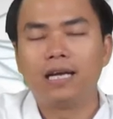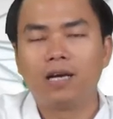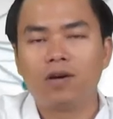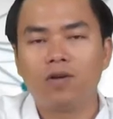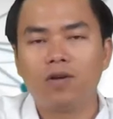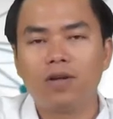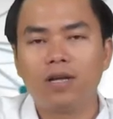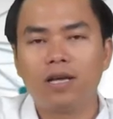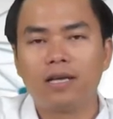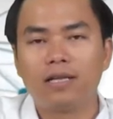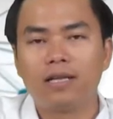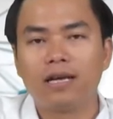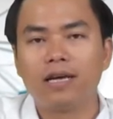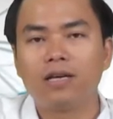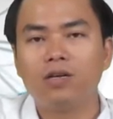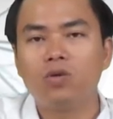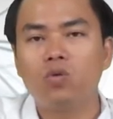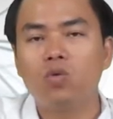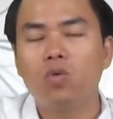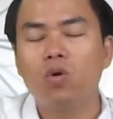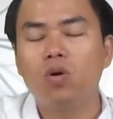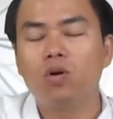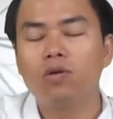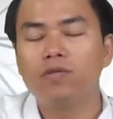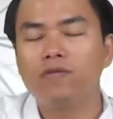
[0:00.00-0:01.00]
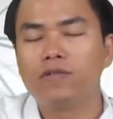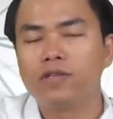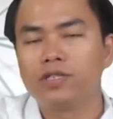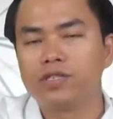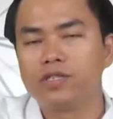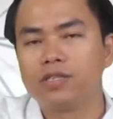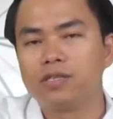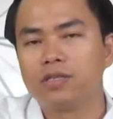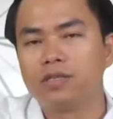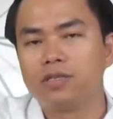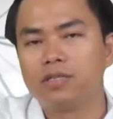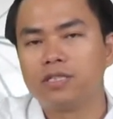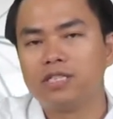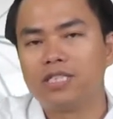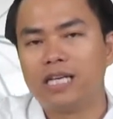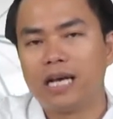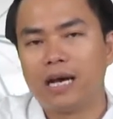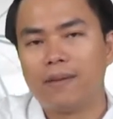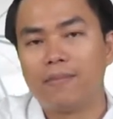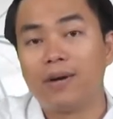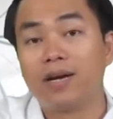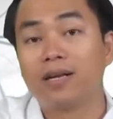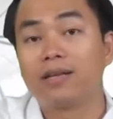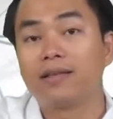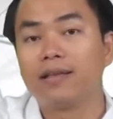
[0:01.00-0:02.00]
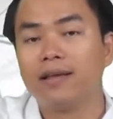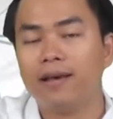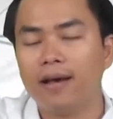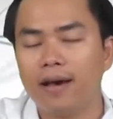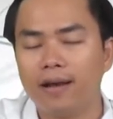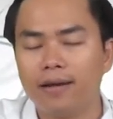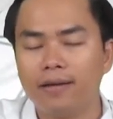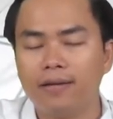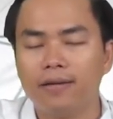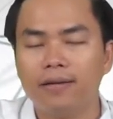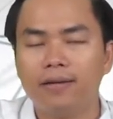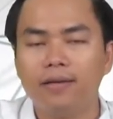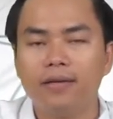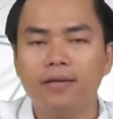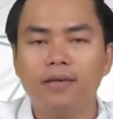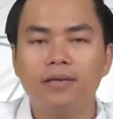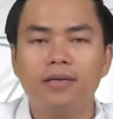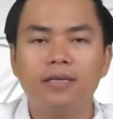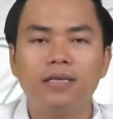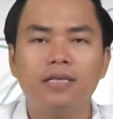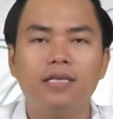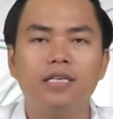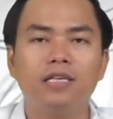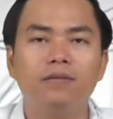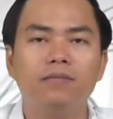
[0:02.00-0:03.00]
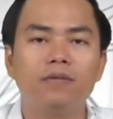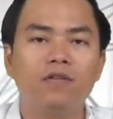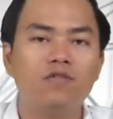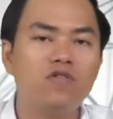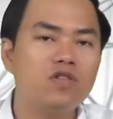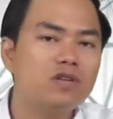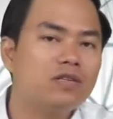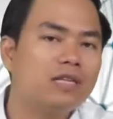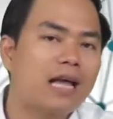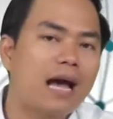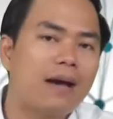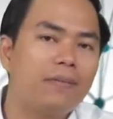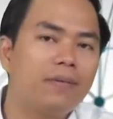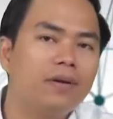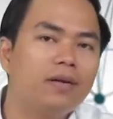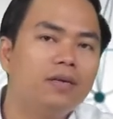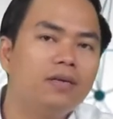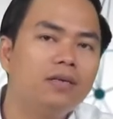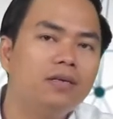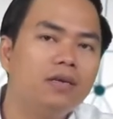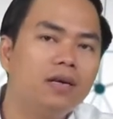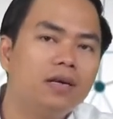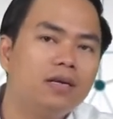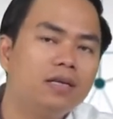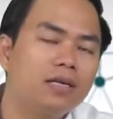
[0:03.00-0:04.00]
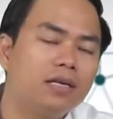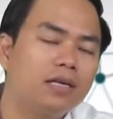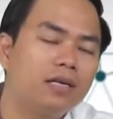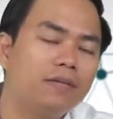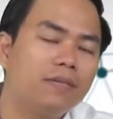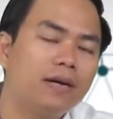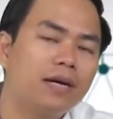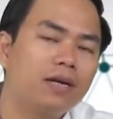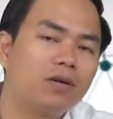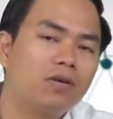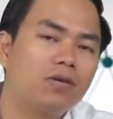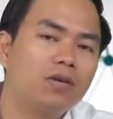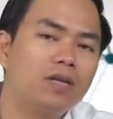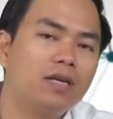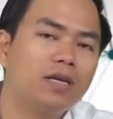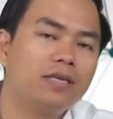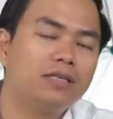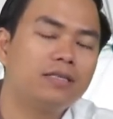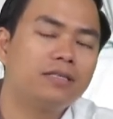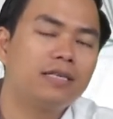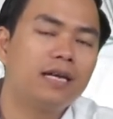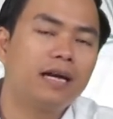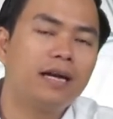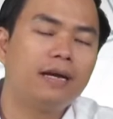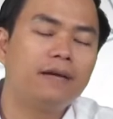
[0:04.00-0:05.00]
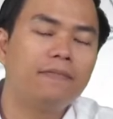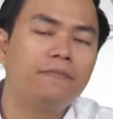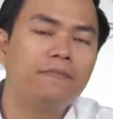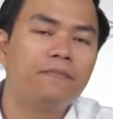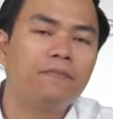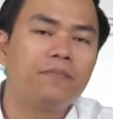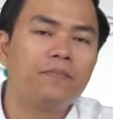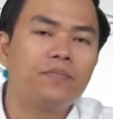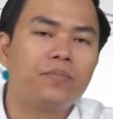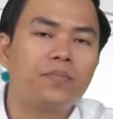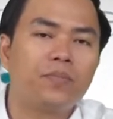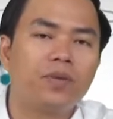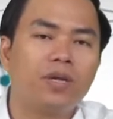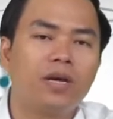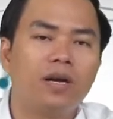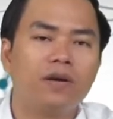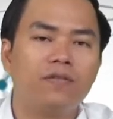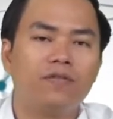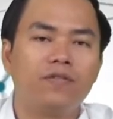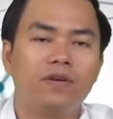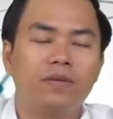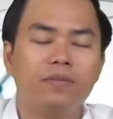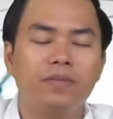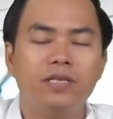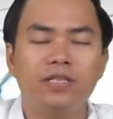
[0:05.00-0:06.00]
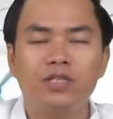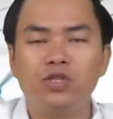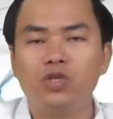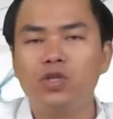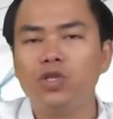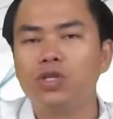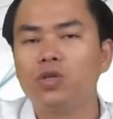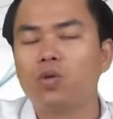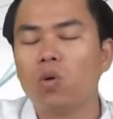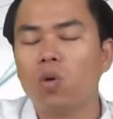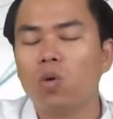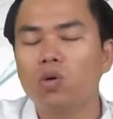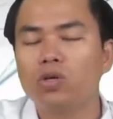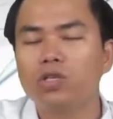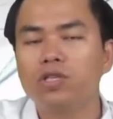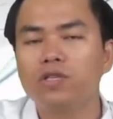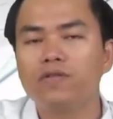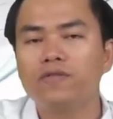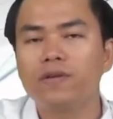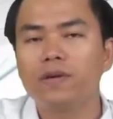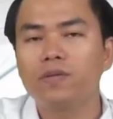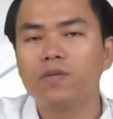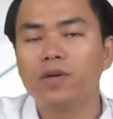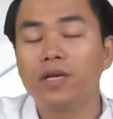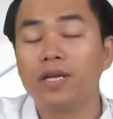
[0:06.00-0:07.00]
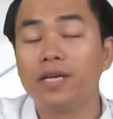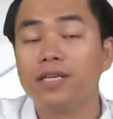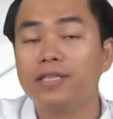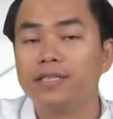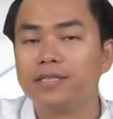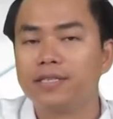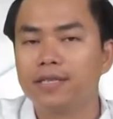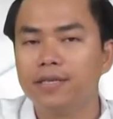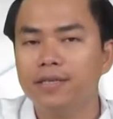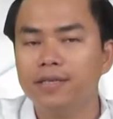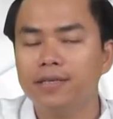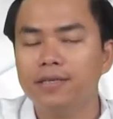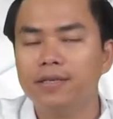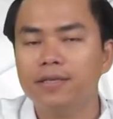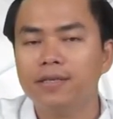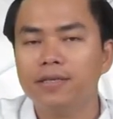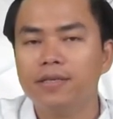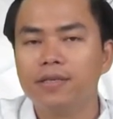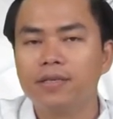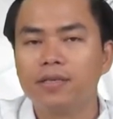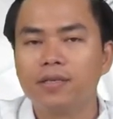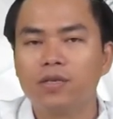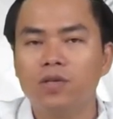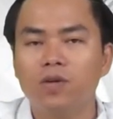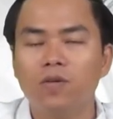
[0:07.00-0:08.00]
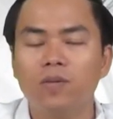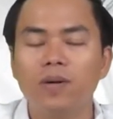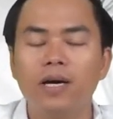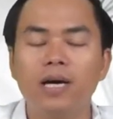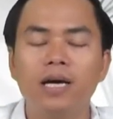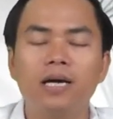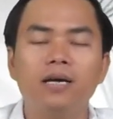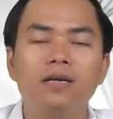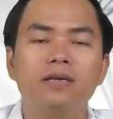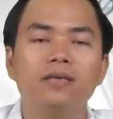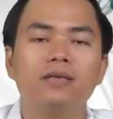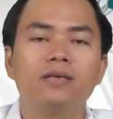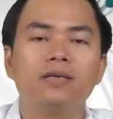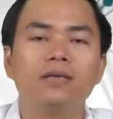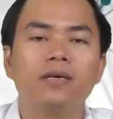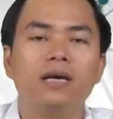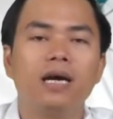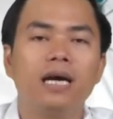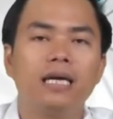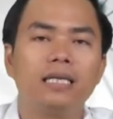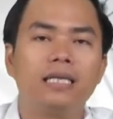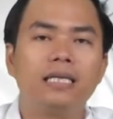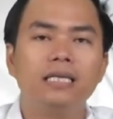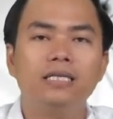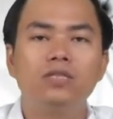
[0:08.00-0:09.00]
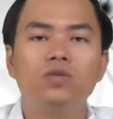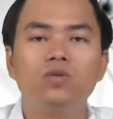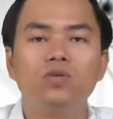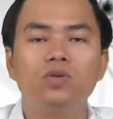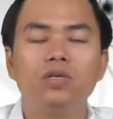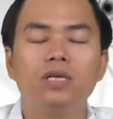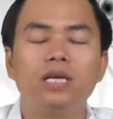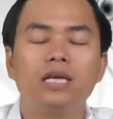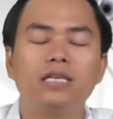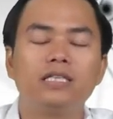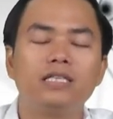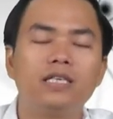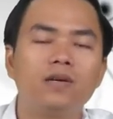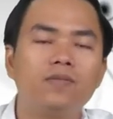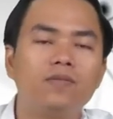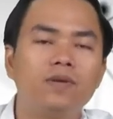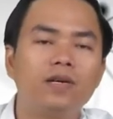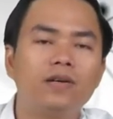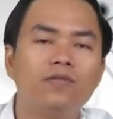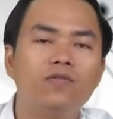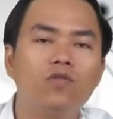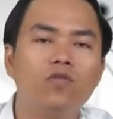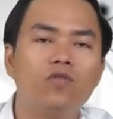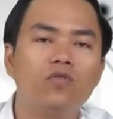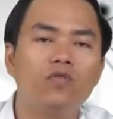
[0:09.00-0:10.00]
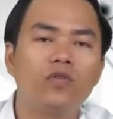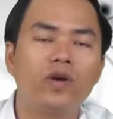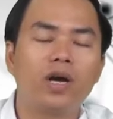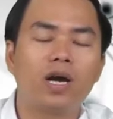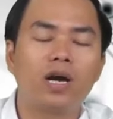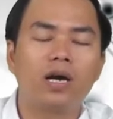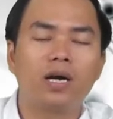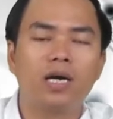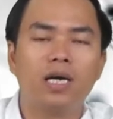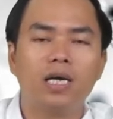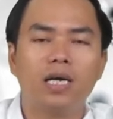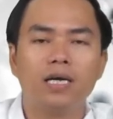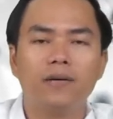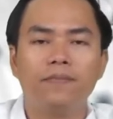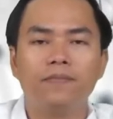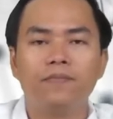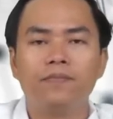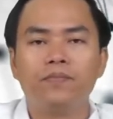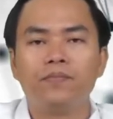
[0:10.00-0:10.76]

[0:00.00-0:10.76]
là có thể thắng thua và ừ, trả bằng tiền nhưng mà phức tạp hơn nữa thì các bạn có thể sẽ à, phải bị truy tố trước pháp luật hình sự đúng không ạ à, thí dụ như là trong cái vụ việc à,